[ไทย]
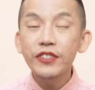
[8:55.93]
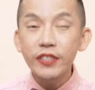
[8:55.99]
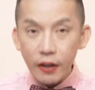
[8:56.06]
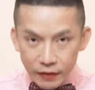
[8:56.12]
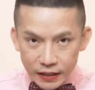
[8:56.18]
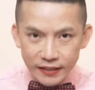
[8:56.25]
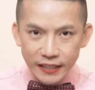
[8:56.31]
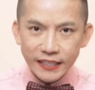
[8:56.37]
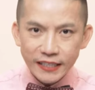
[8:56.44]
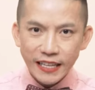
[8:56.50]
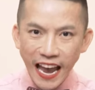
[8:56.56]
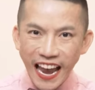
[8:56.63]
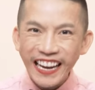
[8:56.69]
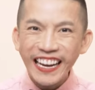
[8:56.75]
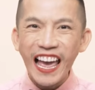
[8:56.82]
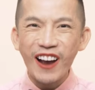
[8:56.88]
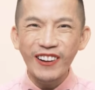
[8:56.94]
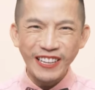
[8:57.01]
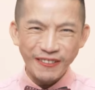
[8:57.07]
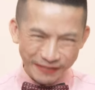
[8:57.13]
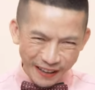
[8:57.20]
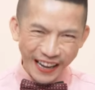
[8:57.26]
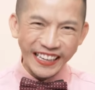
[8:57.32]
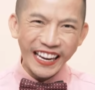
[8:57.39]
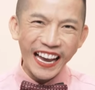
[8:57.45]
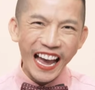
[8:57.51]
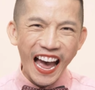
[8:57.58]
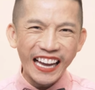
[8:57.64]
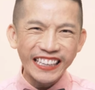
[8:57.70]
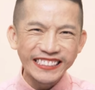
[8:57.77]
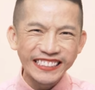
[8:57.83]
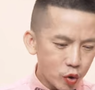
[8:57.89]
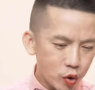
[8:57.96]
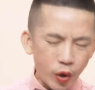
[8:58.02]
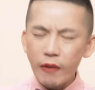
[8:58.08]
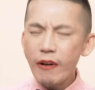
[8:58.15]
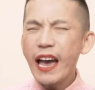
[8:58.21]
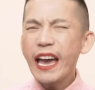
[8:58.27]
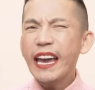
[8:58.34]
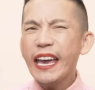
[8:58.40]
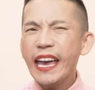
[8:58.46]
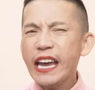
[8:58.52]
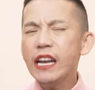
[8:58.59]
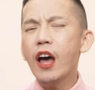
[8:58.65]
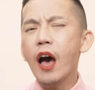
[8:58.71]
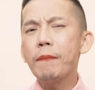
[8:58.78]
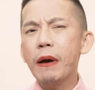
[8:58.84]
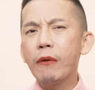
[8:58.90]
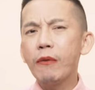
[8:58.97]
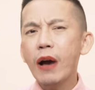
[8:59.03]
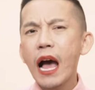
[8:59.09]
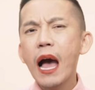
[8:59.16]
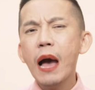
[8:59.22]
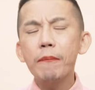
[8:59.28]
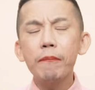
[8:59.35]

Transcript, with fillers: services ให้แล้วเรียบร้อยนะคะส่วนคำว่า ahead of แปลว่า